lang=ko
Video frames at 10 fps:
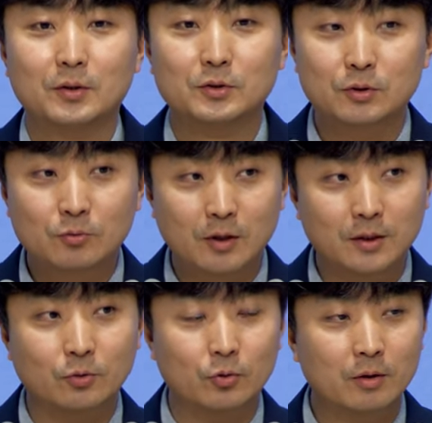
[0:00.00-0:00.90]

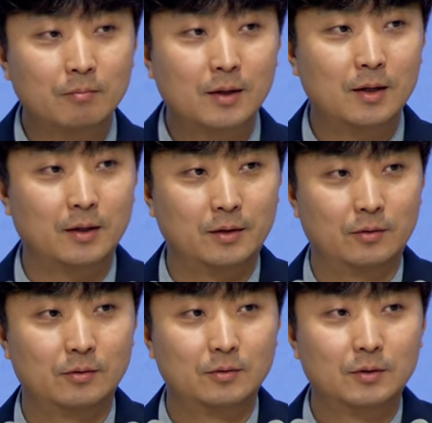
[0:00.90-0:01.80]
친구한테도 우리 엄마가
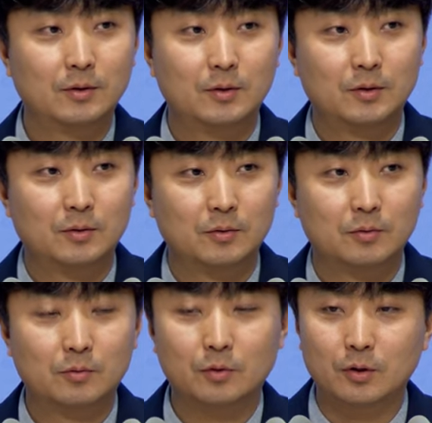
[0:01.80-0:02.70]
해요.
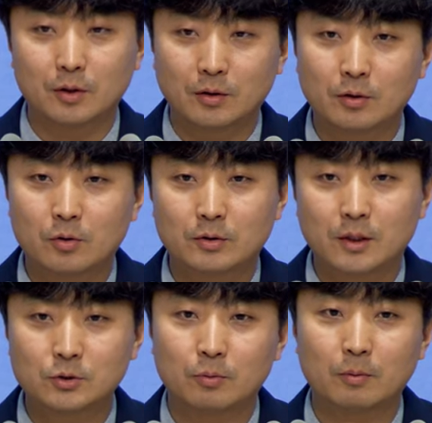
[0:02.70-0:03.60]
그렇게 언어로
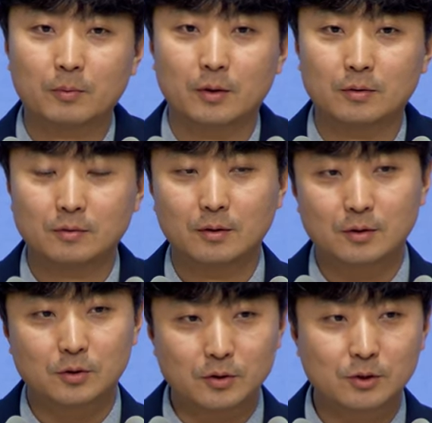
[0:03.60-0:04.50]
따지고 보면
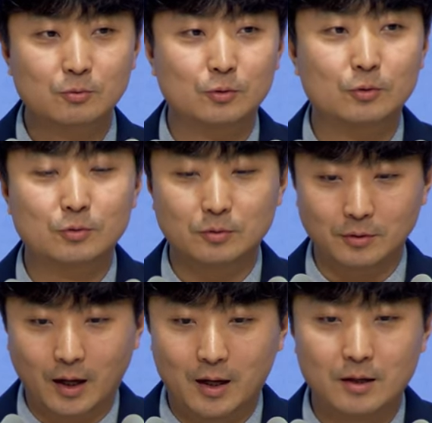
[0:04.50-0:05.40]
저 친구,
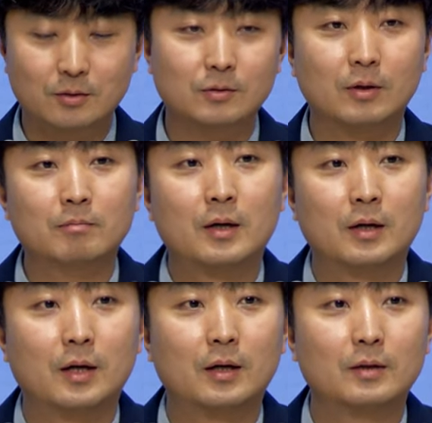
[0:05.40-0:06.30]
나
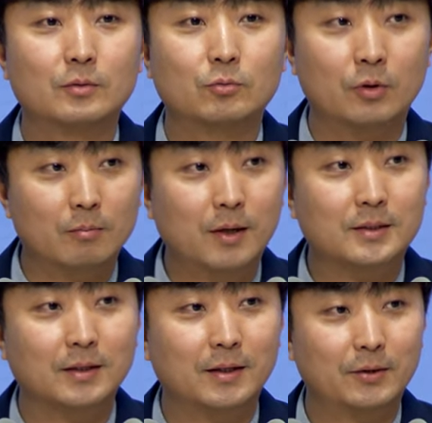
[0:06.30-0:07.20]
엄마가 우리
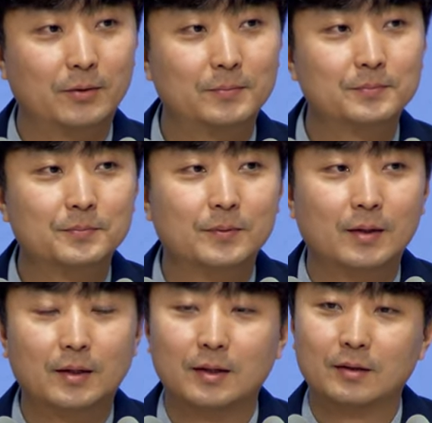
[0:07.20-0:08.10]
엄마잖아요.
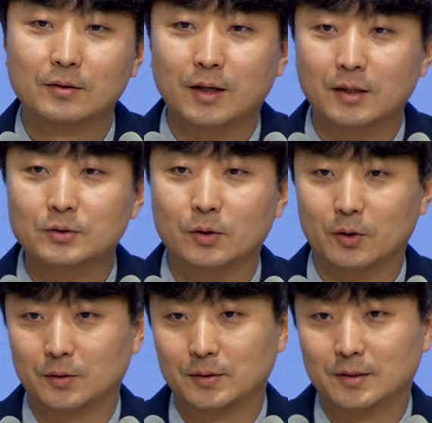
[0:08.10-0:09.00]
근데
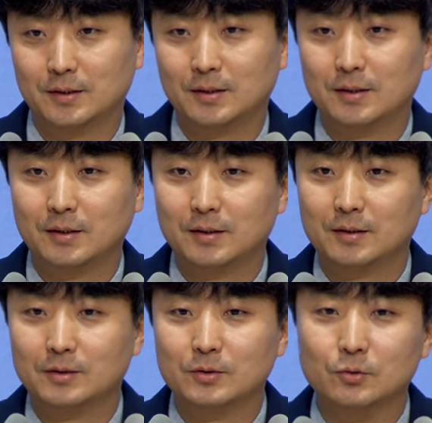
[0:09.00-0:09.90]
아니죠.
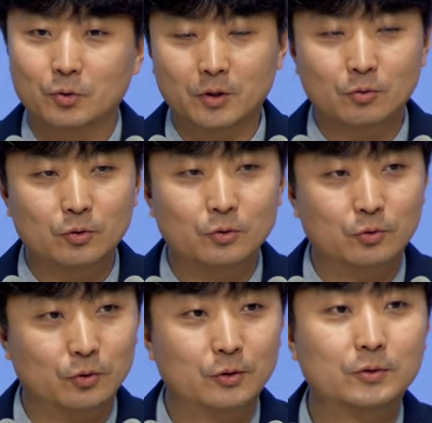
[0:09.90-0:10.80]
우리
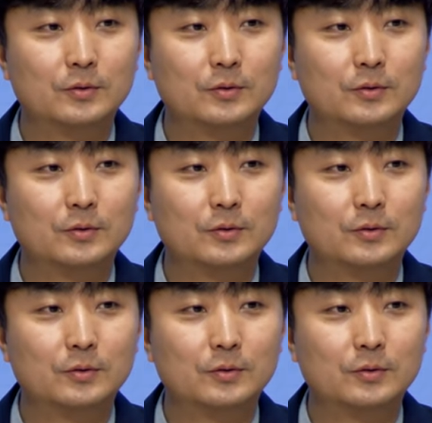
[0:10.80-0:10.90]
누구누구.